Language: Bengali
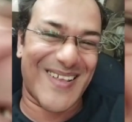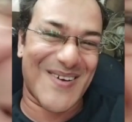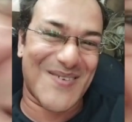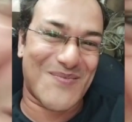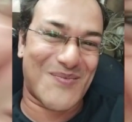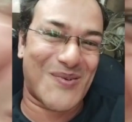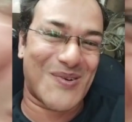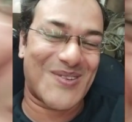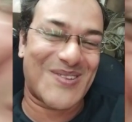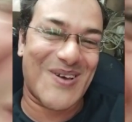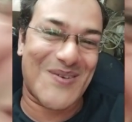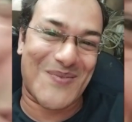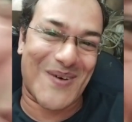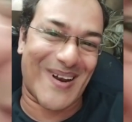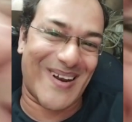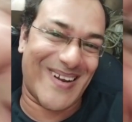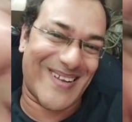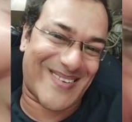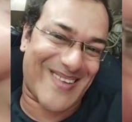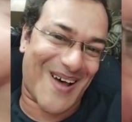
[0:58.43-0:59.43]
আছে বুঝতে
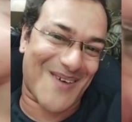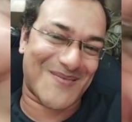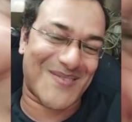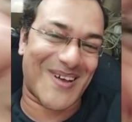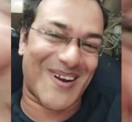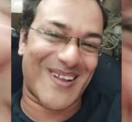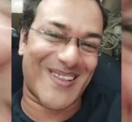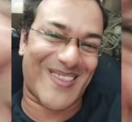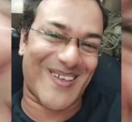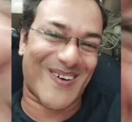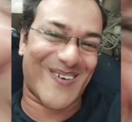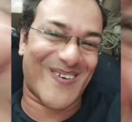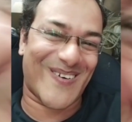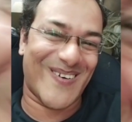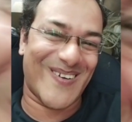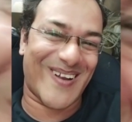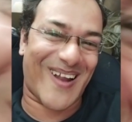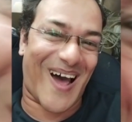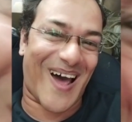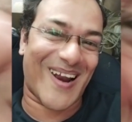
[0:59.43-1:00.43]
পারলে সাবধানে থেকো
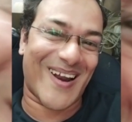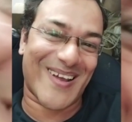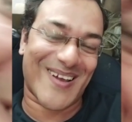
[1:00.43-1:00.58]
নাহলে